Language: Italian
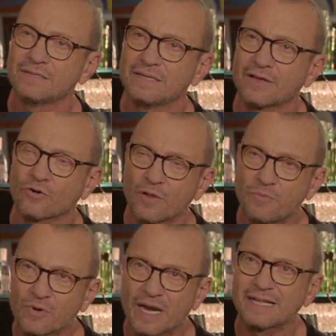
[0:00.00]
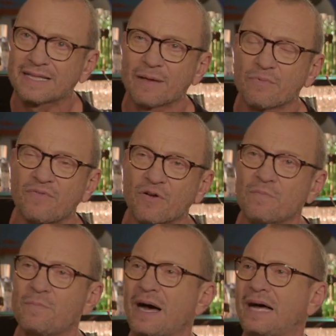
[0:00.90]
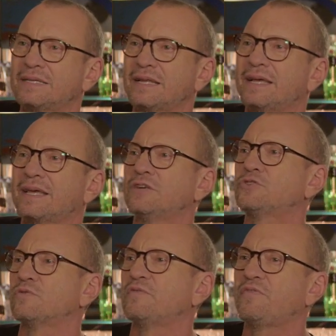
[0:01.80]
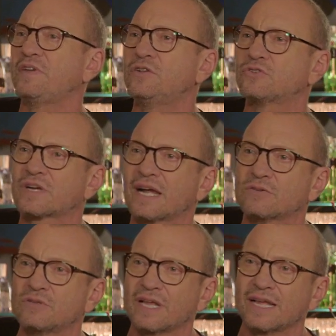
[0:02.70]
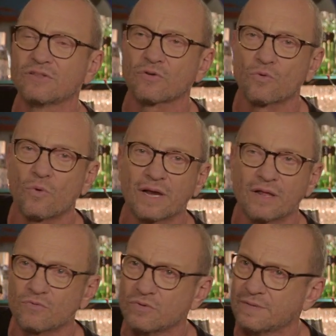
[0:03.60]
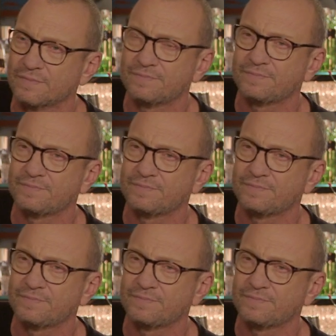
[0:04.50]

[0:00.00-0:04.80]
L'errore più grande che può fare un padre è crescere un figlio cercando di renderlo uguale a lui.